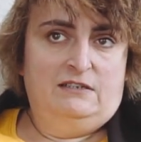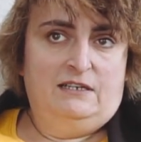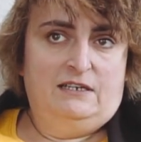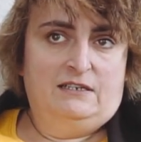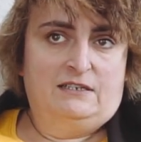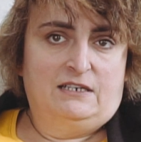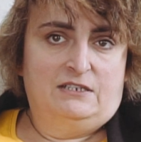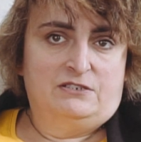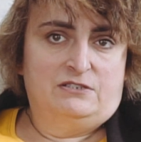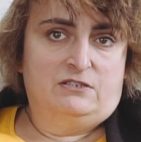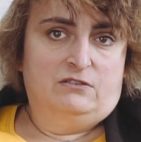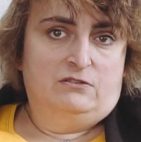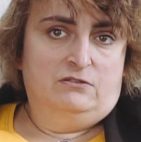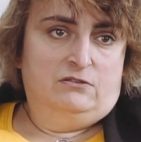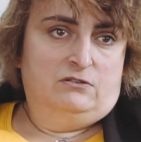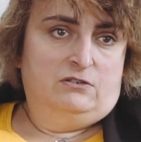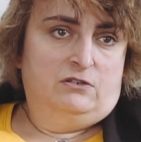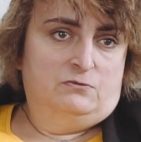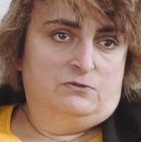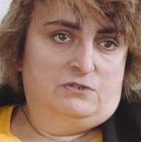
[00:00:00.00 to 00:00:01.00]
dla
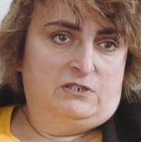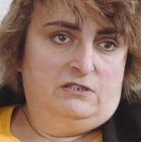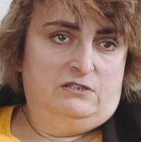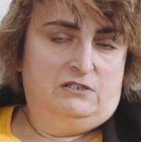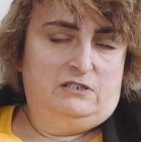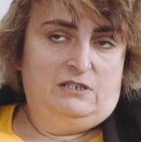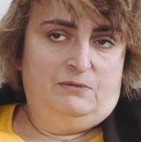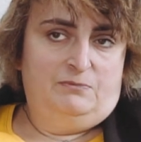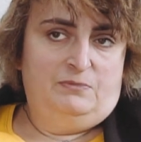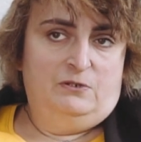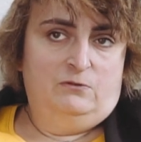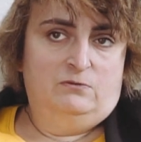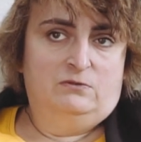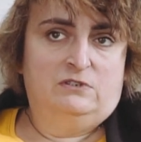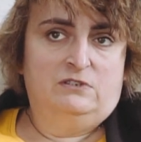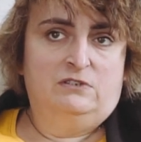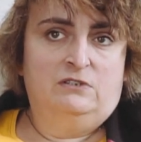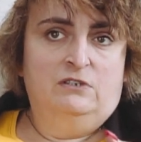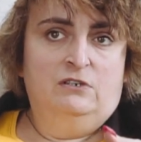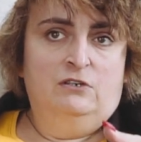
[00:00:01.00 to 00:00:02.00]
każdego coacha i
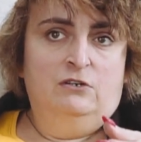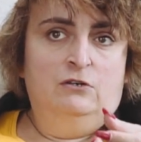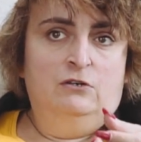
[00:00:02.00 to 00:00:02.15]
terapeuty.